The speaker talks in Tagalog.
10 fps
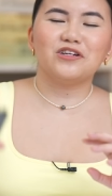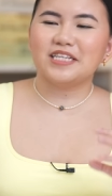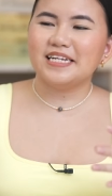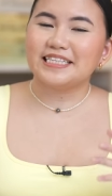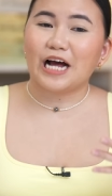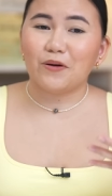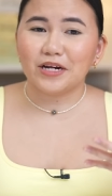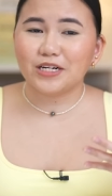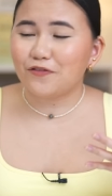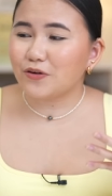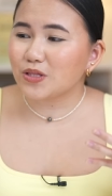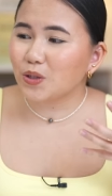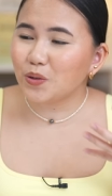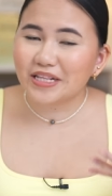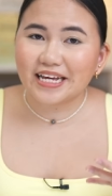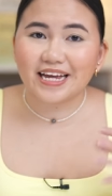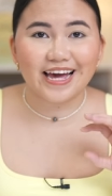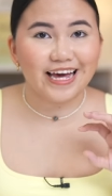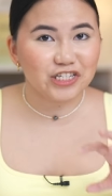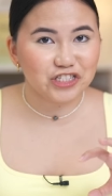itong tinatawag na photonic
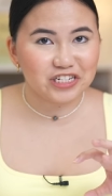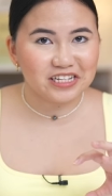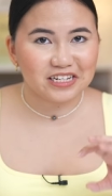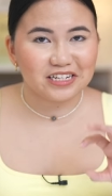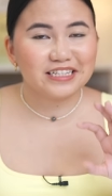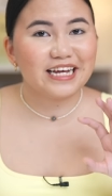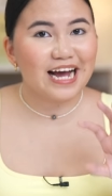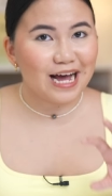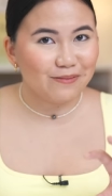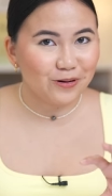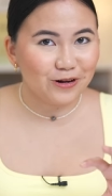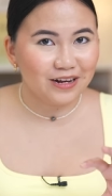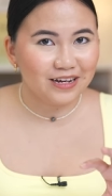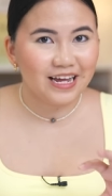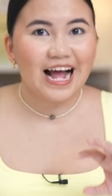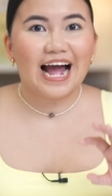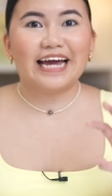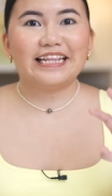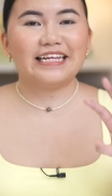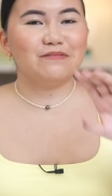engine ng Apple?
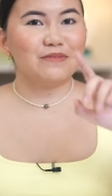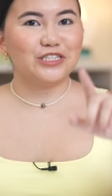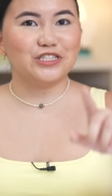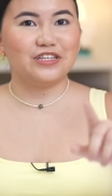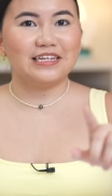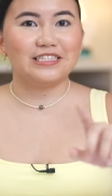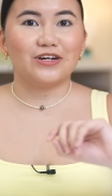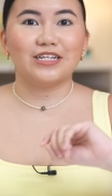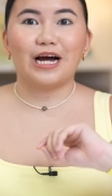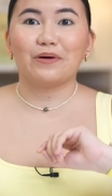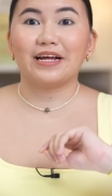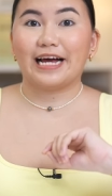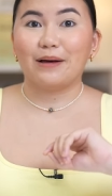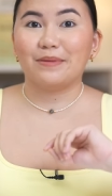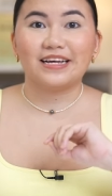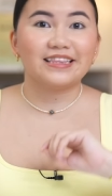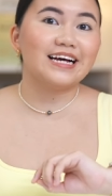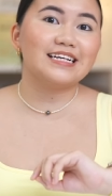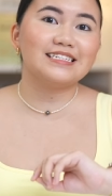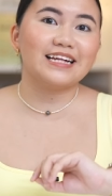I did mention this on our camera
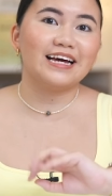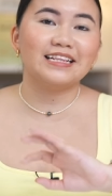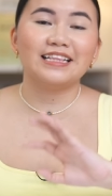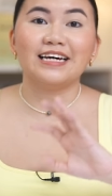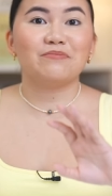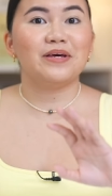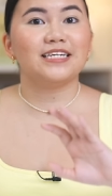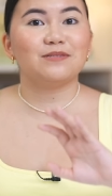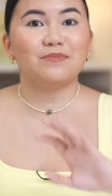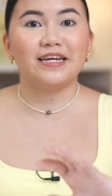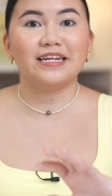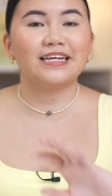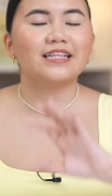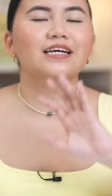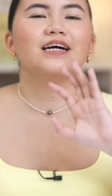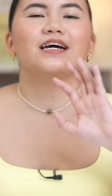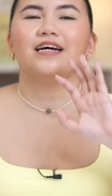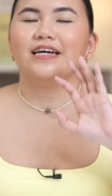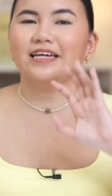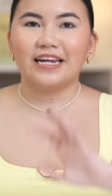test and let me explain it
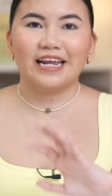in